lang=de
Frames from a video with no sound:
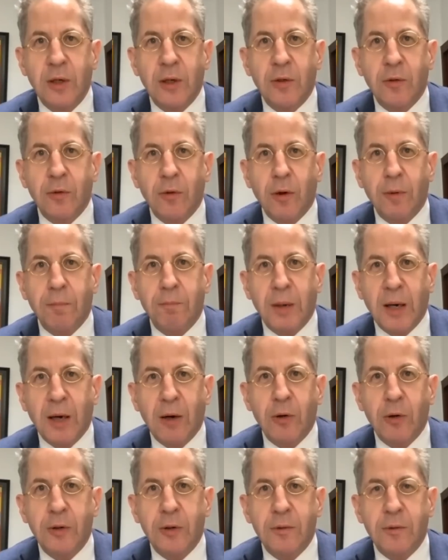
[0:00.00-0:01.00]
noch
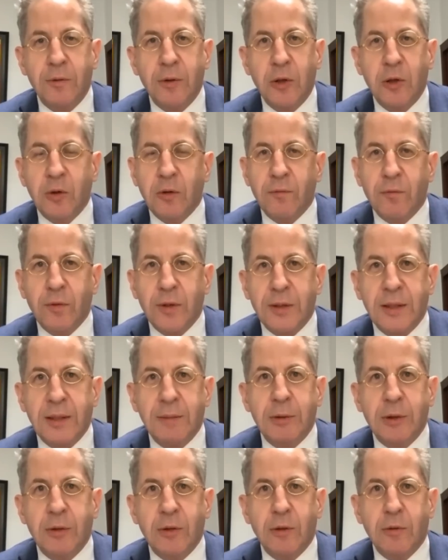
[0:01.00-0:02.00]
brauchten. Vor
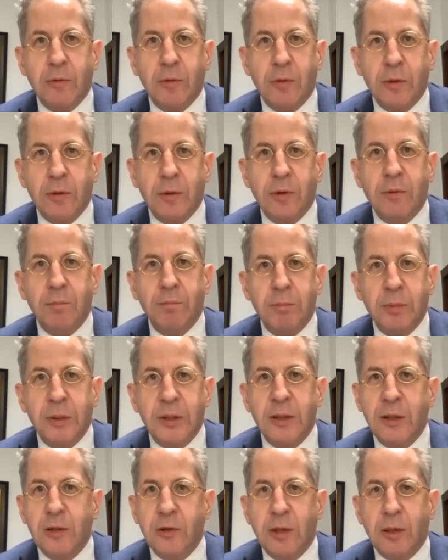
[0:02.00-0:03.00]
dem Hintergrund
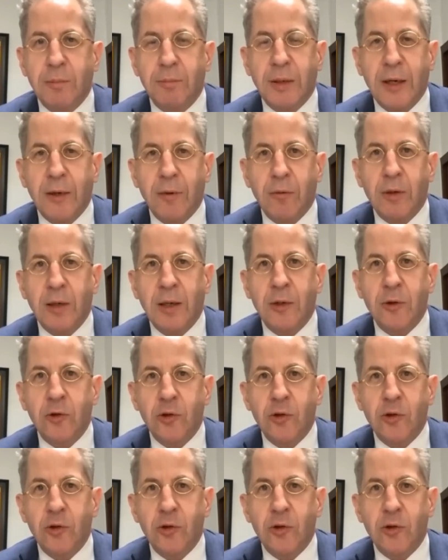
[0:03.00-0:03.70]
bin ich der Meinung,